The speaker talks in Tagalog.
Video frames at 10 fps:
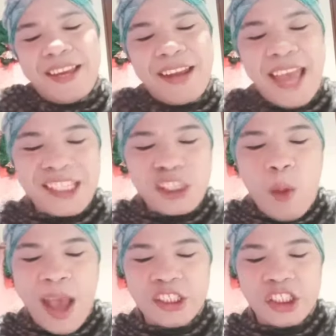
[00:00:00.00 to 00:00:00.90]
Next
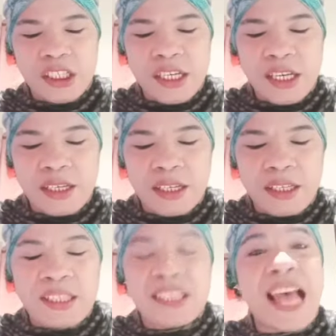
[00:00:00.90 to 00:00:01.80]
question is
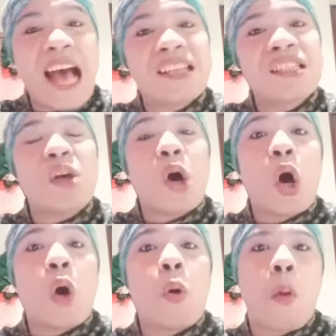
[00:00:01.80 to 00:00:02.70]
snacks
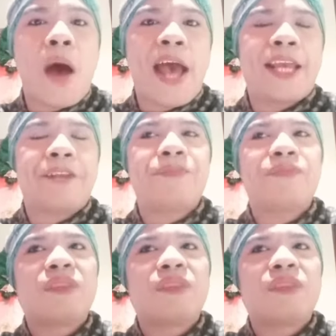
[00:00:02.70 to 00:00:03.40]
o wine.